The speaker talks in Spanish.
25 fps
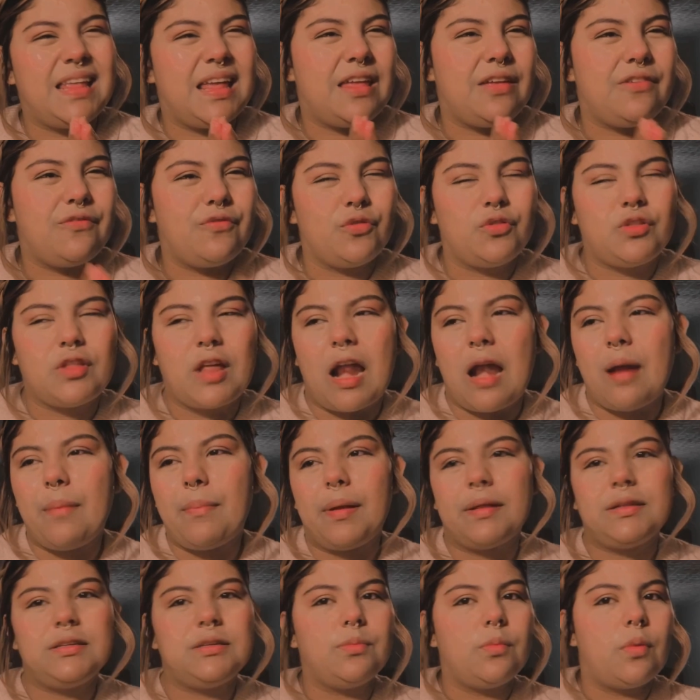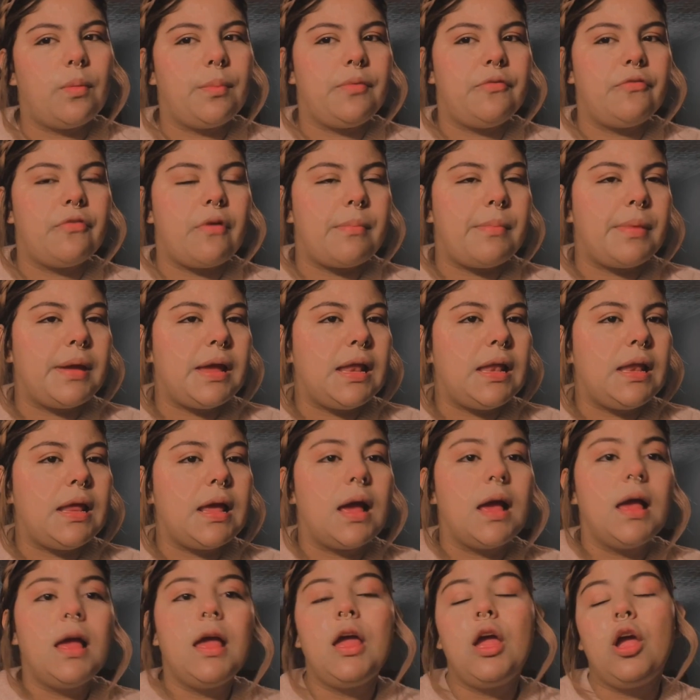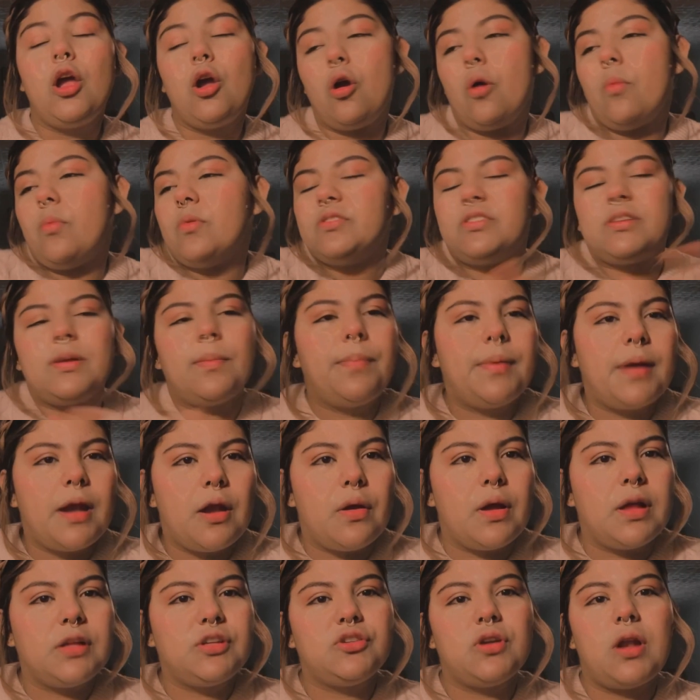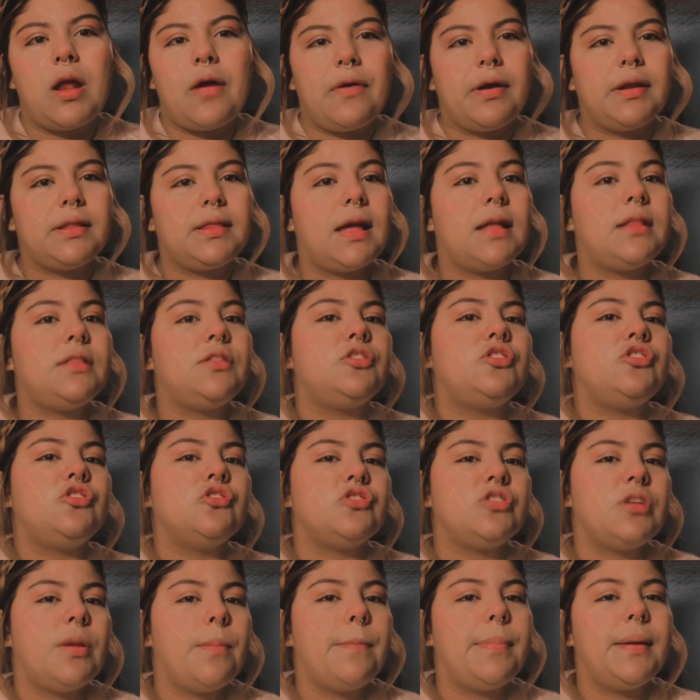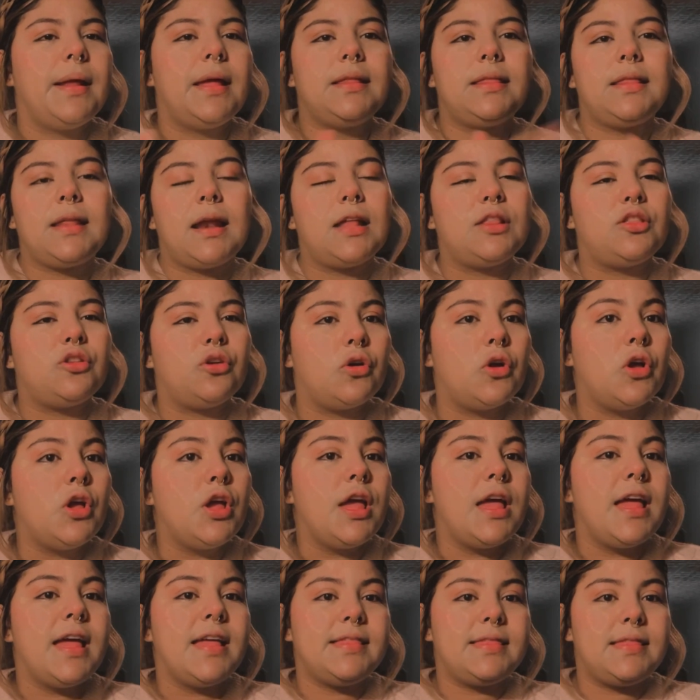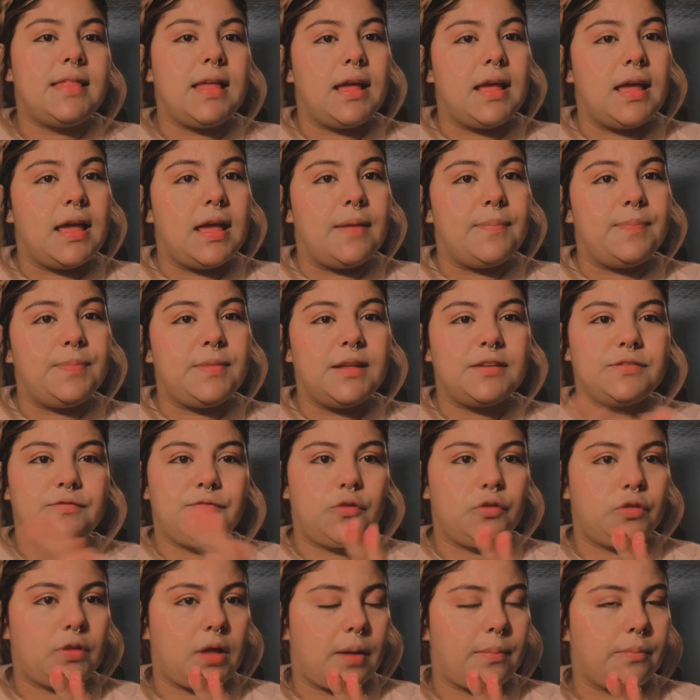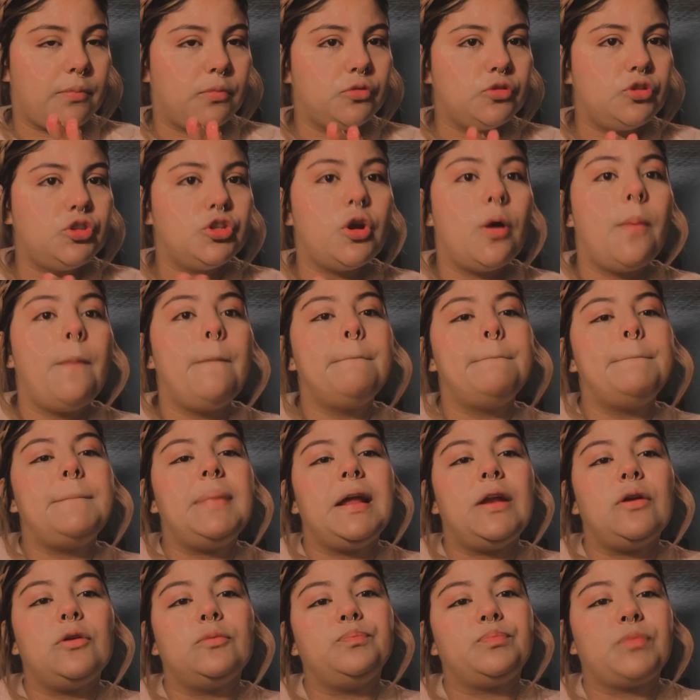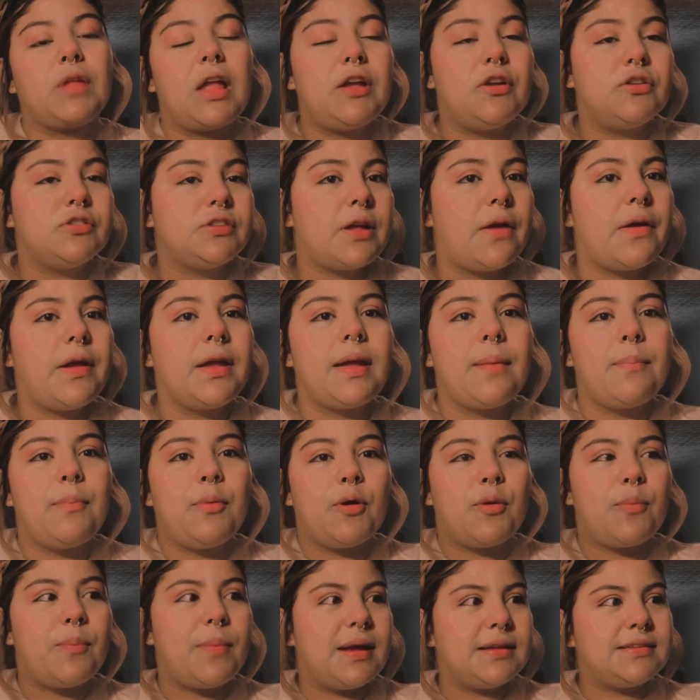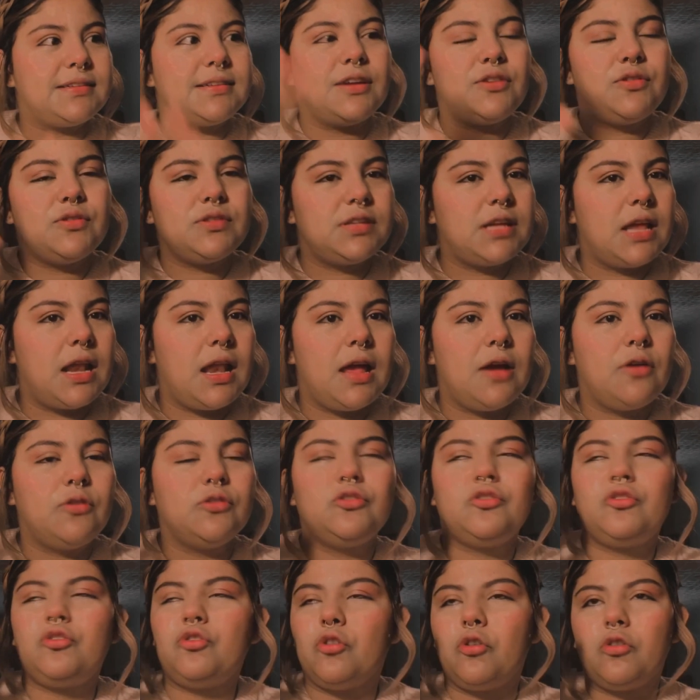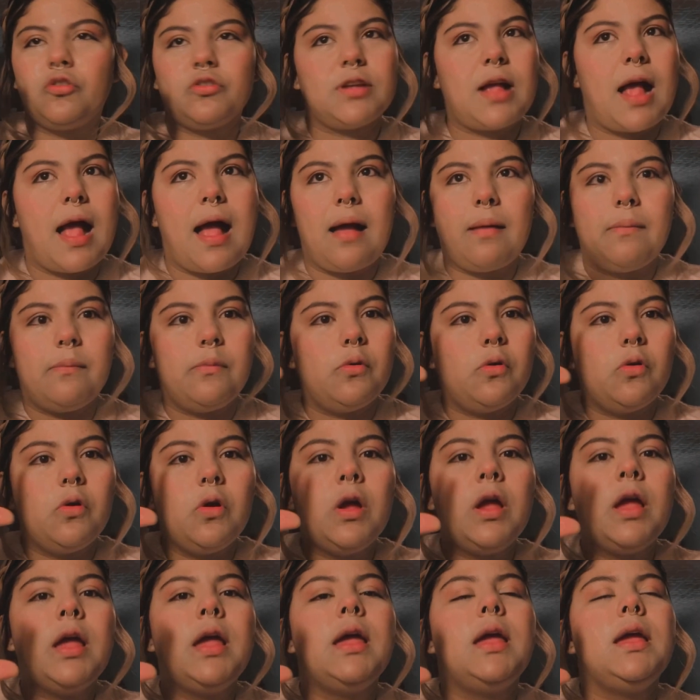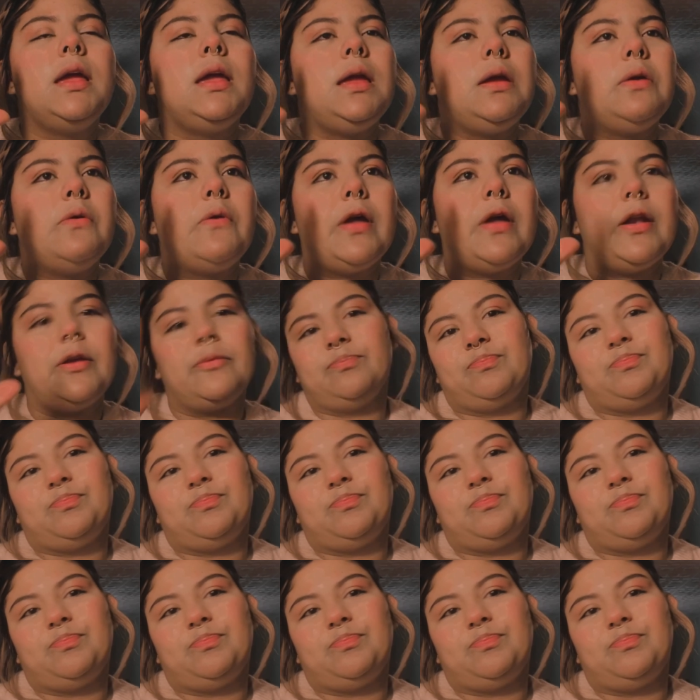de disfrutar al máximo mi familia. Como siempre lo he hecho, la verdad, yo siempre trato de disfrutar mucho. Pero ellos saben que por más que yo esté lejos, yo los amo. Y bueno,